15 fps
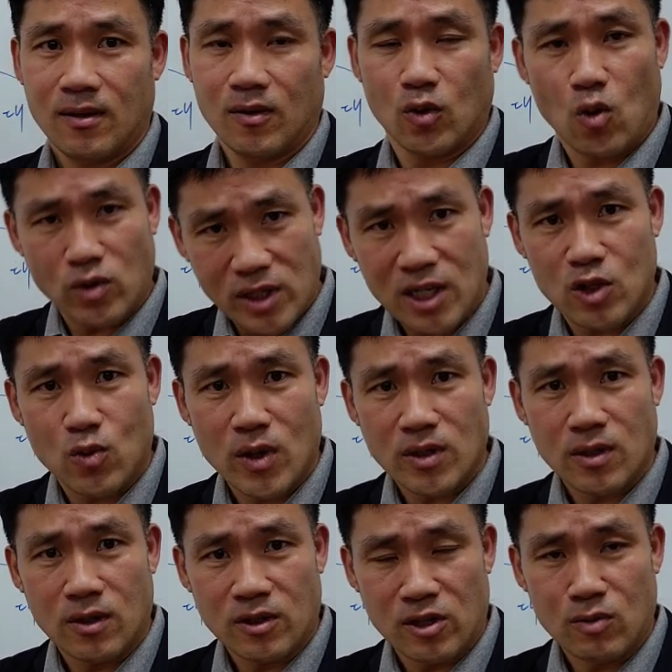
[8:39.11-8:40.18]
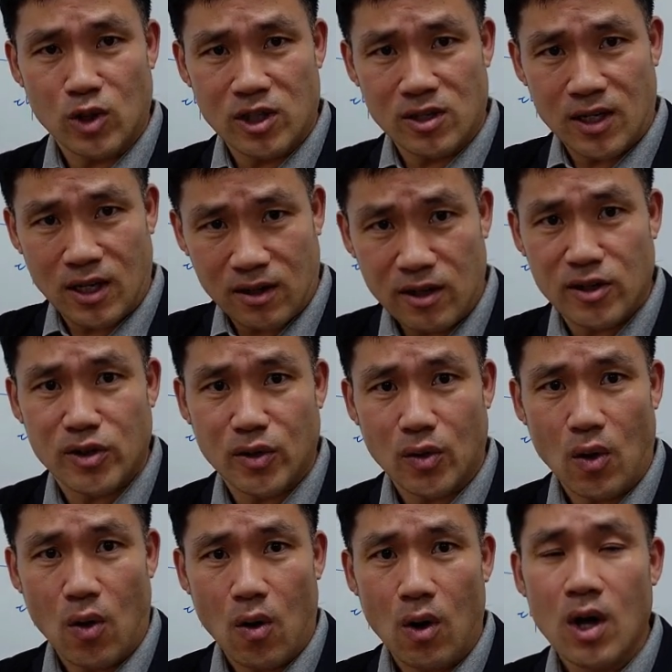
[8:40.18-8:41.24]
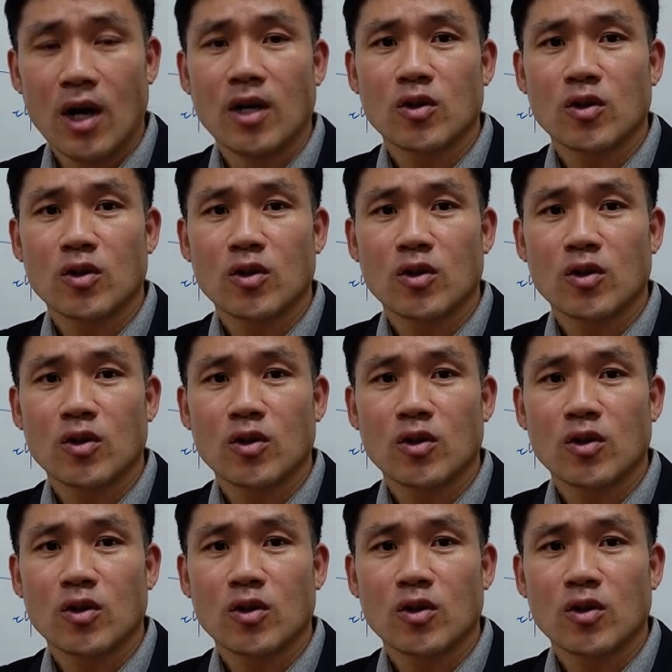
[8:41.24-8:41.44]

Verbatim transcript: 독자를 위해서 정보 전달의 글을 쓰고